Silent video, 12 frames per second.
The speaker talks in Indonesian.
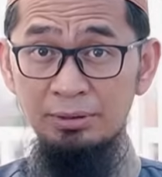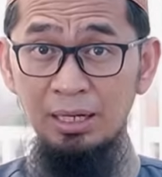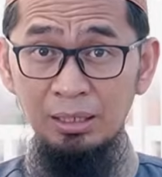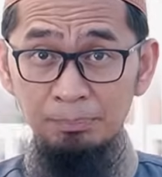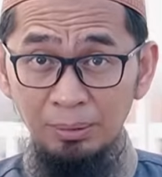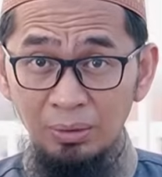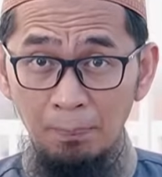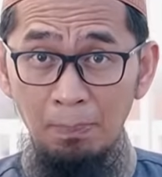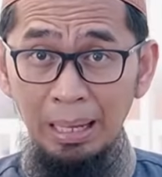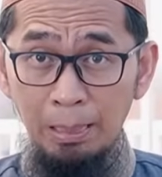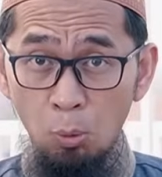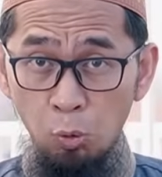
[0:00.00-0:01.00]
Jangan pernah
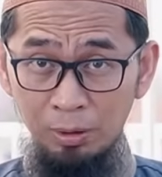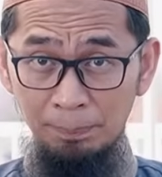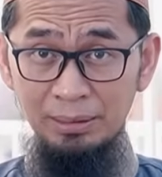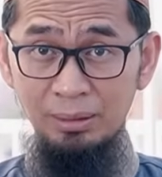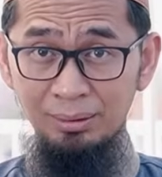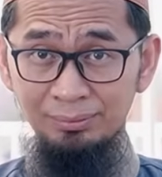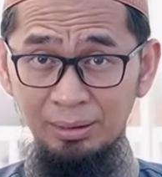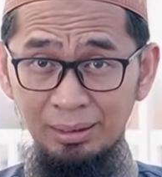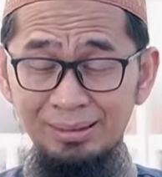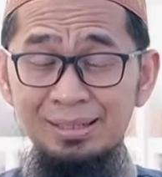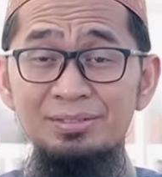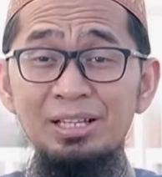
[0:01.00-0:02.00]
mengeluh kepada
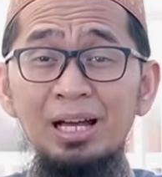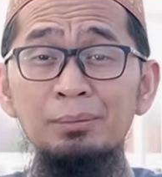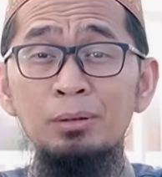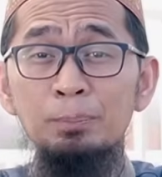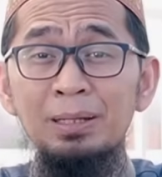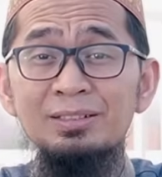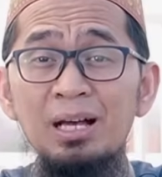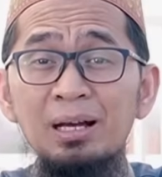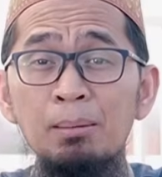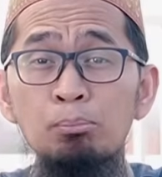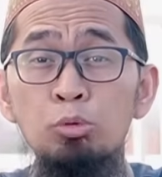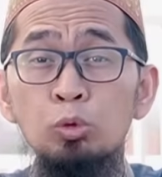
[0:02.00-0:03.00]
Allah. Jangan
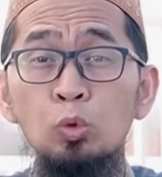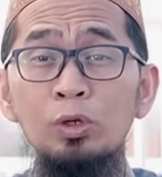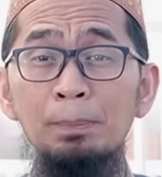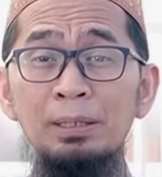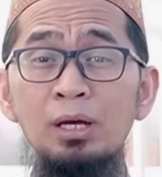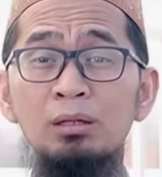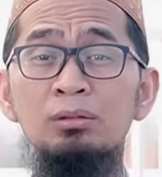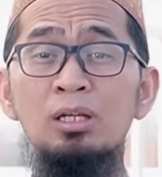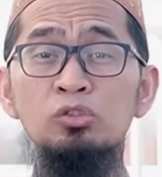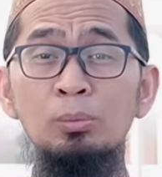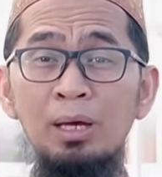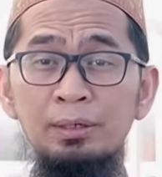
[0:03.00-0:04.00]
berprasangka buruk kepada
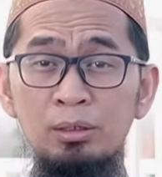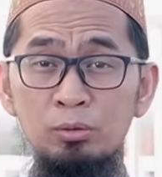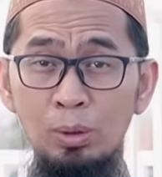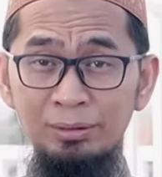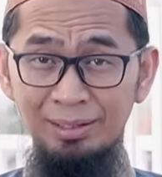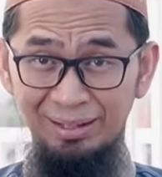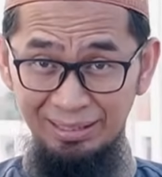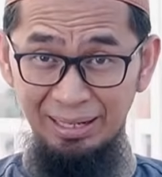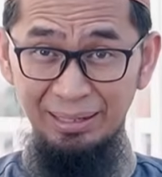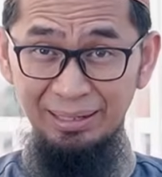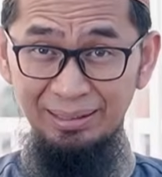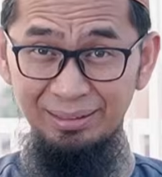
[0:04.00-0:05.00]
Allah Subhanahu wa
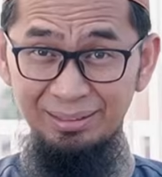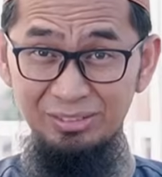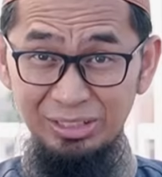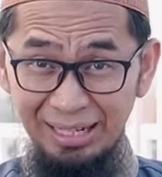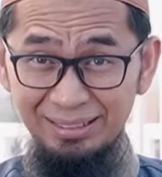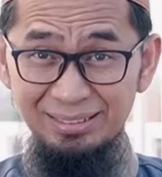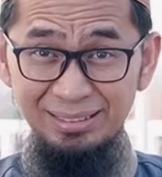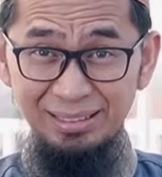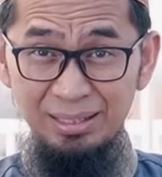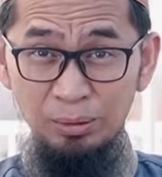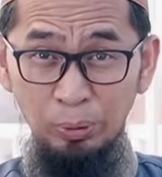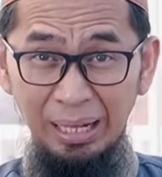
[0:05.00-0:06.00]
taala. Jelas.
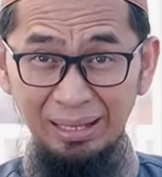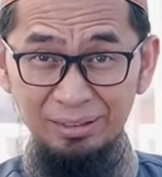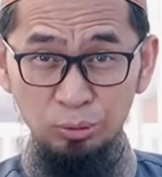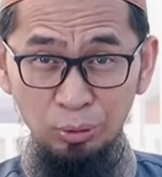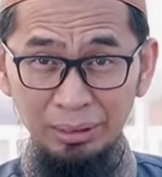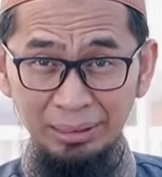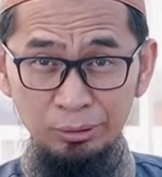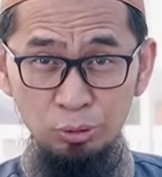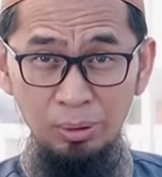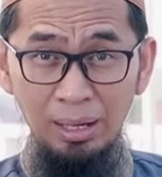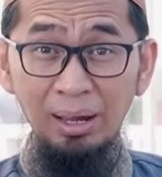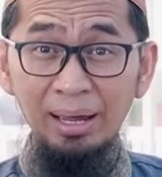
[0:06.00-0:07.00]
Quran surah
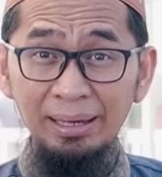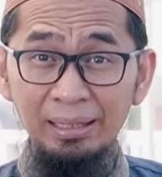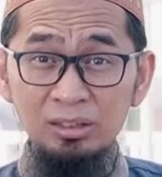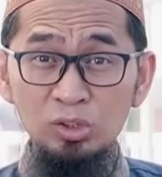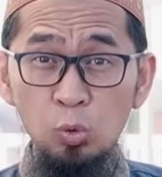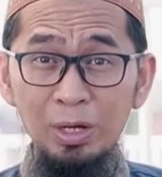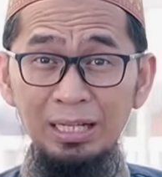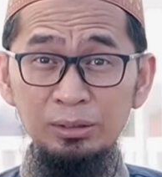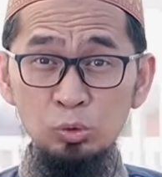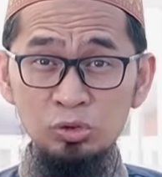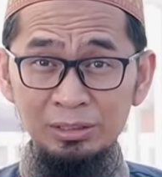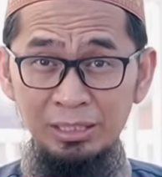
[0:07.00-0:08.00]
kedua ayat
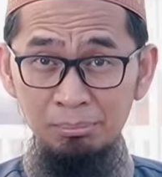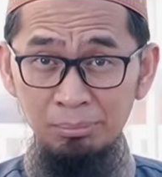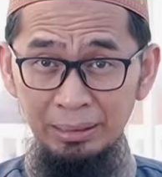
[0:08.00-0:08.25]
216.